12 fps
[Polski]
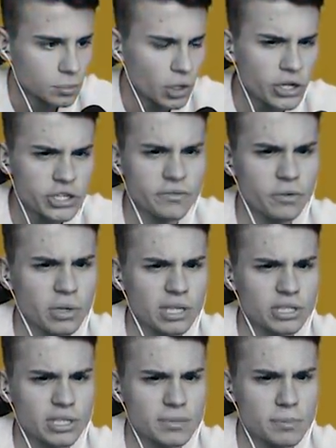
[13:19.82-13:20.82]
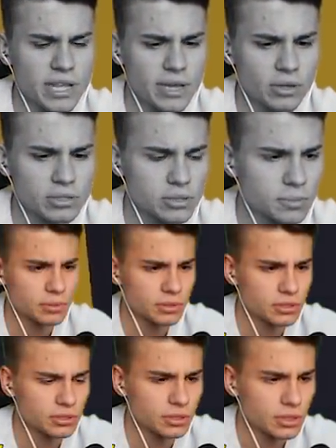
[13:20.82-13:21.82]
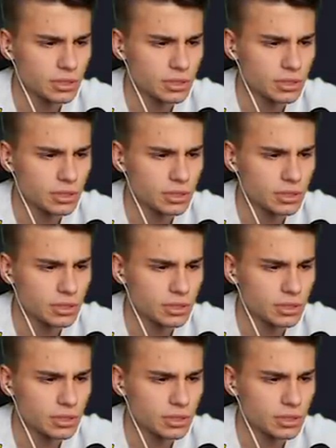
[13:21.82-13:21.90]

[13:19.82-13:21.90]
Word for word: Boję się w ogóle, że jest mniej osób niż,